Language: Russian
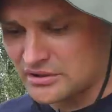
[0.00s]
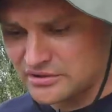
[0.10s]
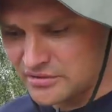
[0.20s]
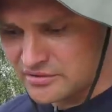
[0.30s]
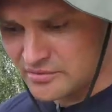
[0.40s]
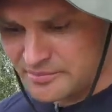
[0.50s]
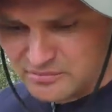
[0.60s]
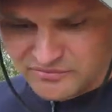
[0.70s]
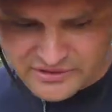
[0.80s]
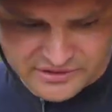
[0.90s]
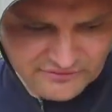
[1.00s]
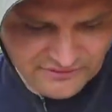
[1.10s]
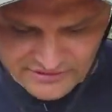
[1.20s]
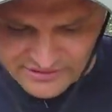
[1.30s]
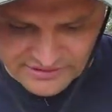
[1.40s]
от э, промывания
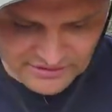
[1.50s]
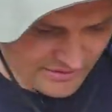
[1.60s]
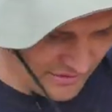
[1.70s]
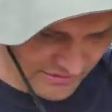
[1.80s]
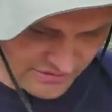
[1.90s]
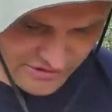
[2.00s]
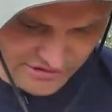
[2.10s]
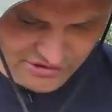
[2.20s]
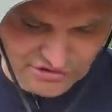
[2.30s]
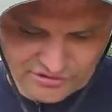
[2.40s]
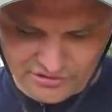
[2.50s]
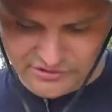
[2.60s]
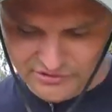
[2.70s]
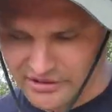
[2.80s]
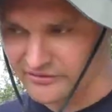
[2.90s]
воды.
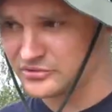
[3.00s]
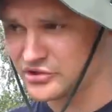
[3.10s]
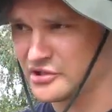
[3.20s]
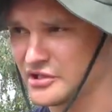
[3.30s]
Э, ставим,